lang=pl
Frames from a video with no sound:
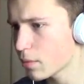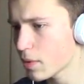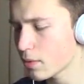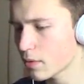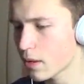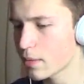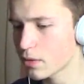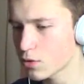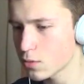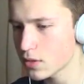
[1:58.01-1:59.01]
A miałem,
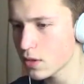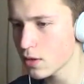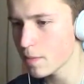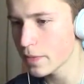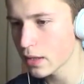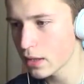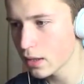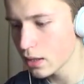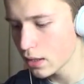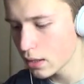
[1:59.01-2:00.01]
jakąś misję
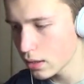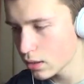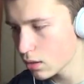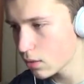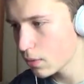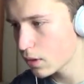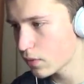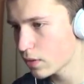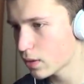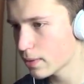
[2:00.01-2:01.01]
i
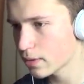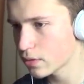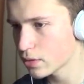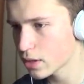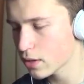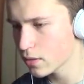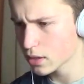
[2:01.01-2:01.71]
odblokowałem jakoś taki,